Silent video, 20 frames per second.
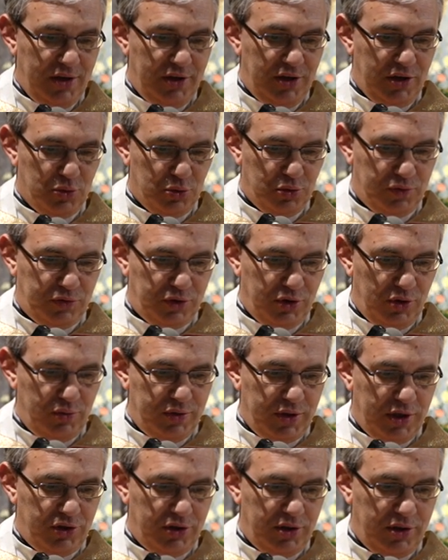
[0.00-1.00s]
Jezus wziął
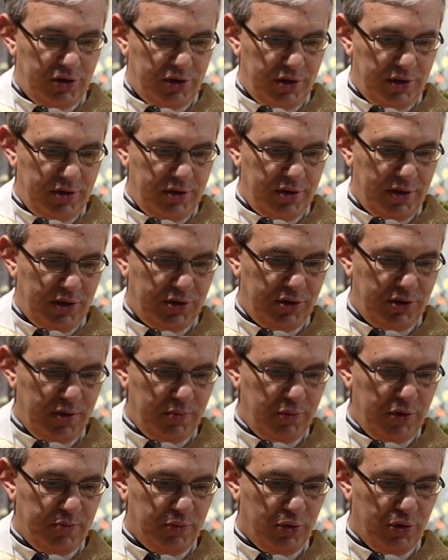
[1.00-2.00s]
nasze grzechy na
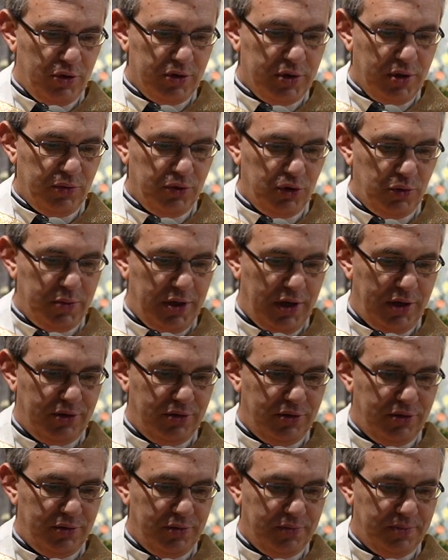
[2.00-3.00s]
siebie i pokonał
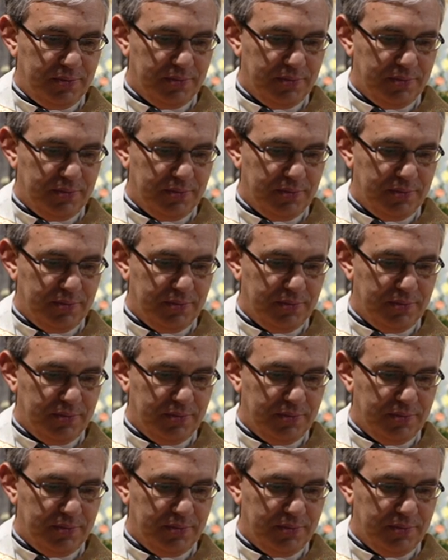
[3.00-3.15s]
śmierć.